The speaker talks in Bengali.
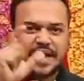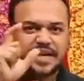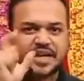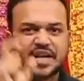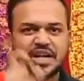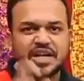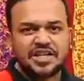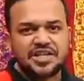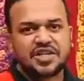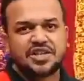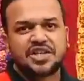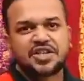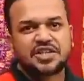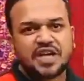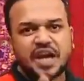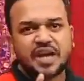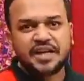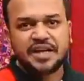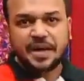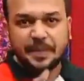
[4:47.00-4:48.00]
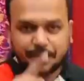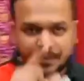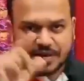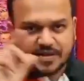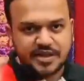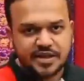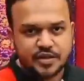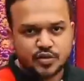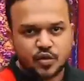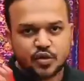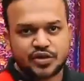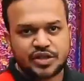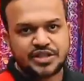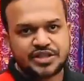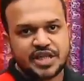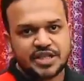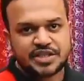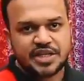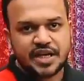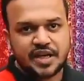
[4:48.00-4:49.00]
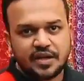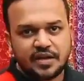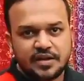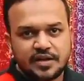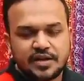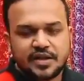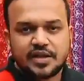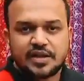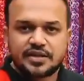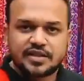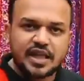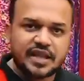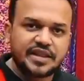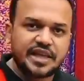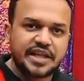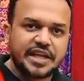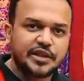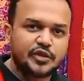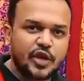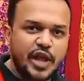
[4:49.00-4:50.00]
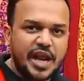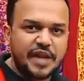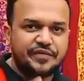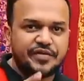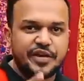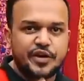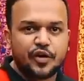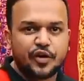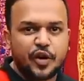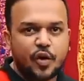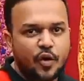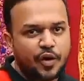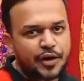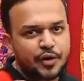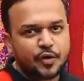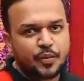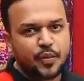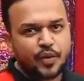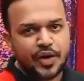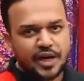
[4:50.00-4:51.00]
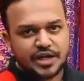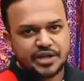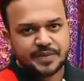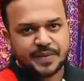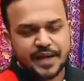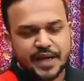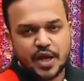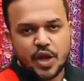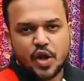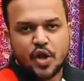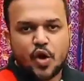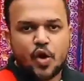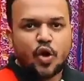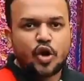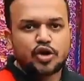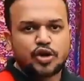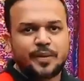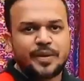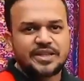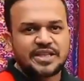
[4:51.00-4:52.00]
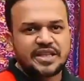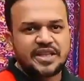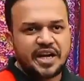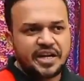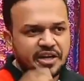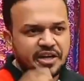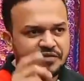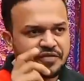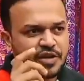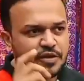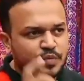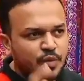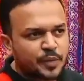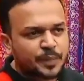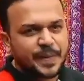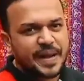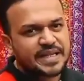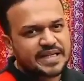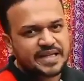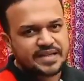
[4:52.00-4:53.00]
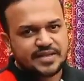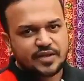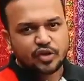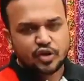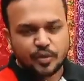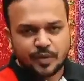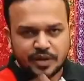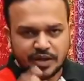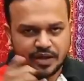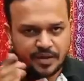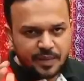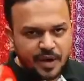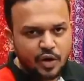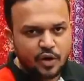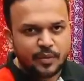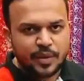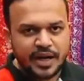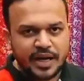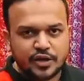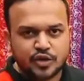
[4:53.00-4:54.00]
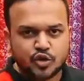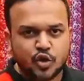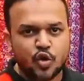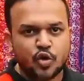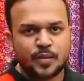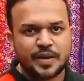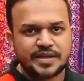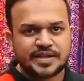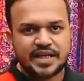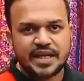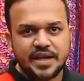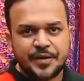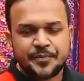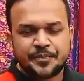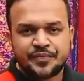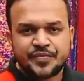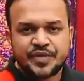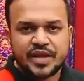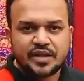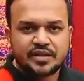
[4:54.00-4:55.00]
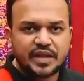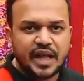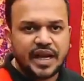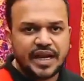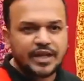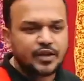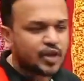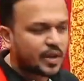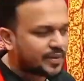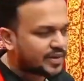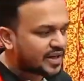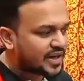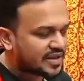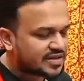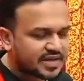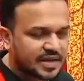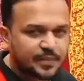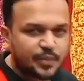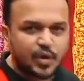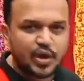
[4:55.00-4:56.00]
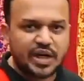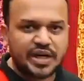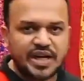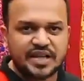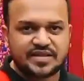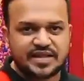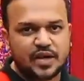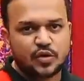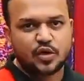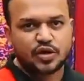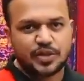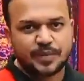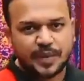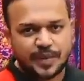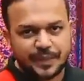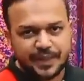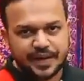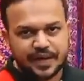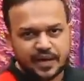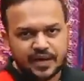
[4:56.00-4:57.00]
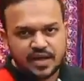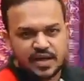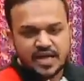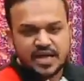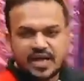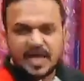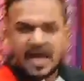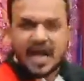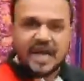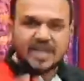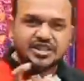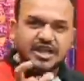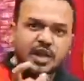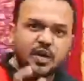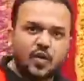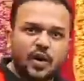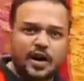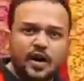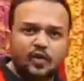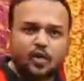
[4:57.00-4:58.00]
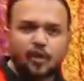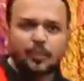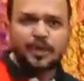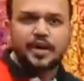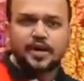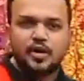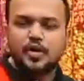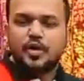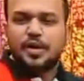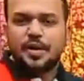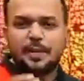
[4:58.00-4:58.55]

পাইকারি শীতের শাল নিয়ে বিজনেস করতে চাচ্ছেন তাদের কিন্তু এই ভিডিওটা অনেক উপকার আসবে অথবা যাদের একটা ফেসবুক পেজ আছে অথবা একটা ভালো মানের শোরুম আছে তারা কিন্তু আমাদের কাছ থেকে প্রোডাক্ট নিয়ে সেল করতে পারবেন আর যারা অর্ডার করবেন